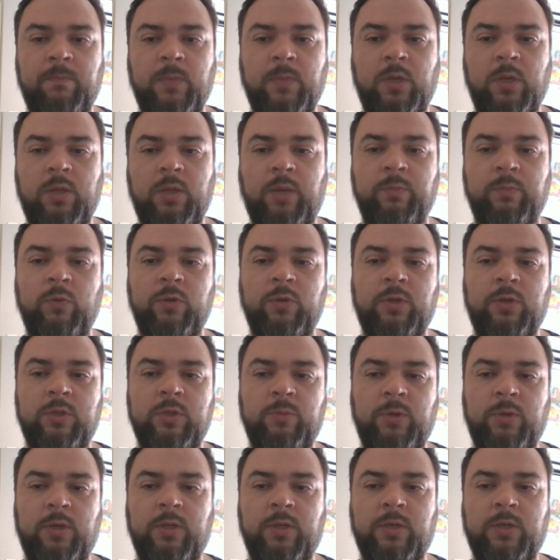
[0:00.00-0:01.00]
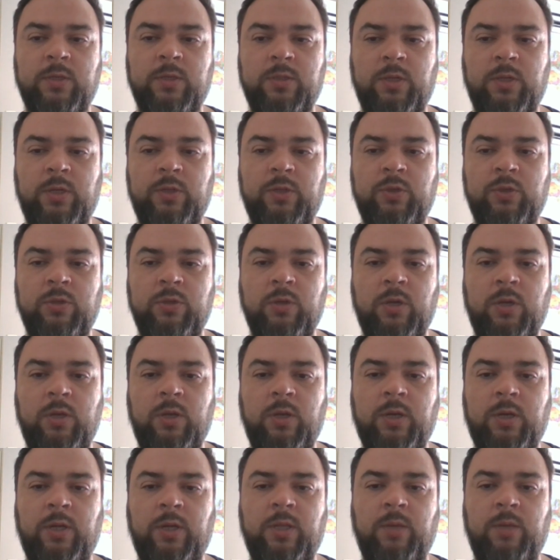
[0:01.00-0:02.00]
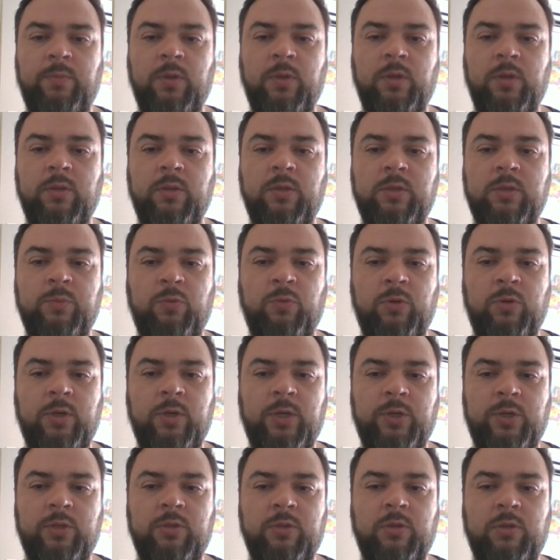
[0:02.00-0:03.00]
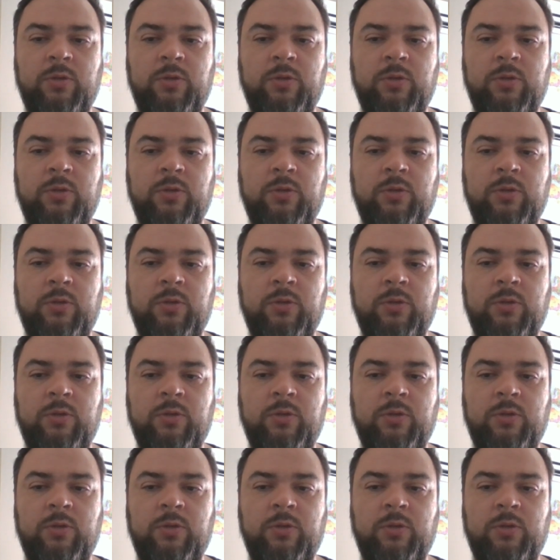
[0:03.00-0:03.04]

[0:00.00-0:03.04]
Я много разбирал раздач, и хотя мне до сих пор кажется,